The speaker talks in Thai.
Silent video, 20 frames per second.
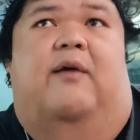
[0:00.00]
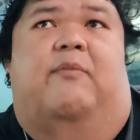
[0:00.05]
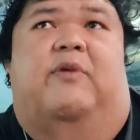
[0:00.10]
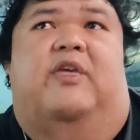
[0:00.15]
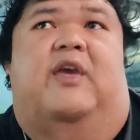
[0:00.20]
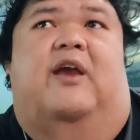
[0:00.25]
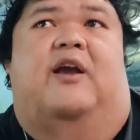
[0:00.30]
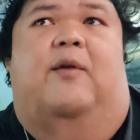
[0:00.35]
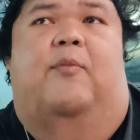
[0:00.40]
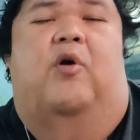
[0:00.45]

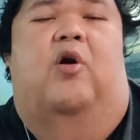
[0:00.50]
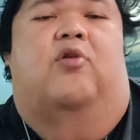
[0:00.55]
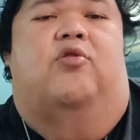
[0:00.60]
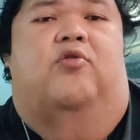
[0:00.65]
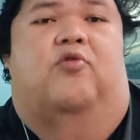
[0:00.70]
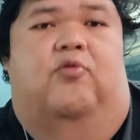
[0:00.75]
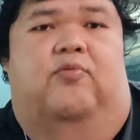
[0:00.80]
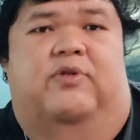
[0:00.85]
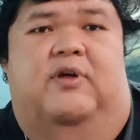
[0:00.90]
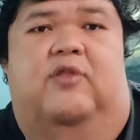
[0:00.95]
ไม่ใช่กระบอก
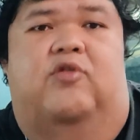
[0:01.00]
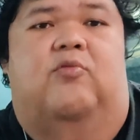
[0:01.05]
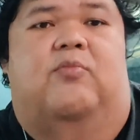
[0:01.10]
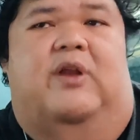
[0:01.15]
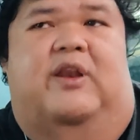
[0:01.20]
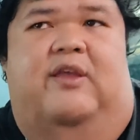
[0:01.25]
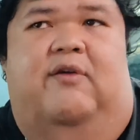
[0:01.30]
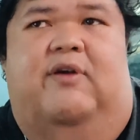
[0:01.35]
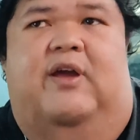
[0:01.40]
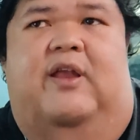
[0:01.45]
สูบเสื้อสูบ
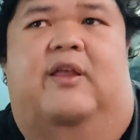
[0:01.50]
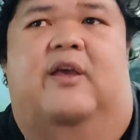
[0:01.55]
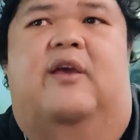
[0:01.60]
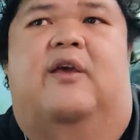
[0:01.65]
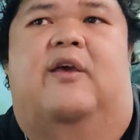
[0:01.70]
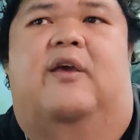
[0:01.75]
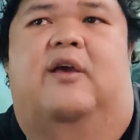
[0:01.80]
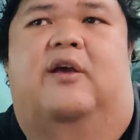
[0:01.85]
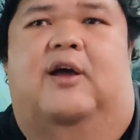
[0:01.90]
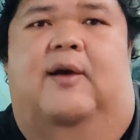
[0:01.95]
อันเดียวกัน
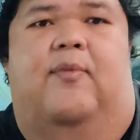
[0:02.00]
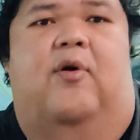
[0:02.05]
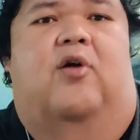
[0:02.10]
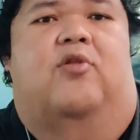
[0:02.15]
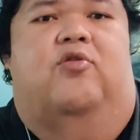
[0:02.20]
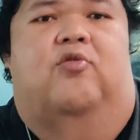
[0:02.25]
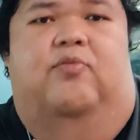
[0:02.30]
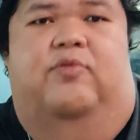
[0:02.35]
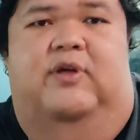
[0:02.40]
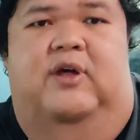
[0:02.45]
กระบอก
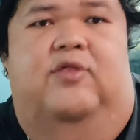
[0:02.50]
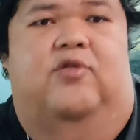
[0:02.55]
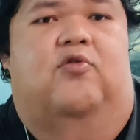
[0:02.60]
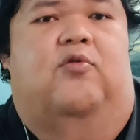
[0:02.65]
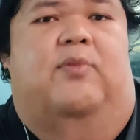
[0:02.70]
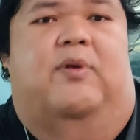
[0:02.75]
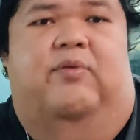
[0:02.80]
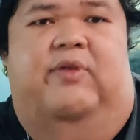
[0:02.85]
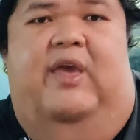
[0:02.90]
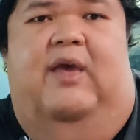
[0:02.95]
สูบเสื้อสู
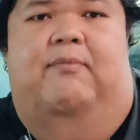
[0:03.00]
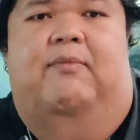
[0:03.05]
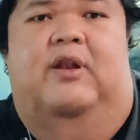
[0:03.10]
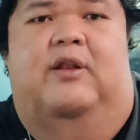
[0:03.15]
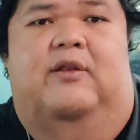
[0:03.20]
บเหล่านี้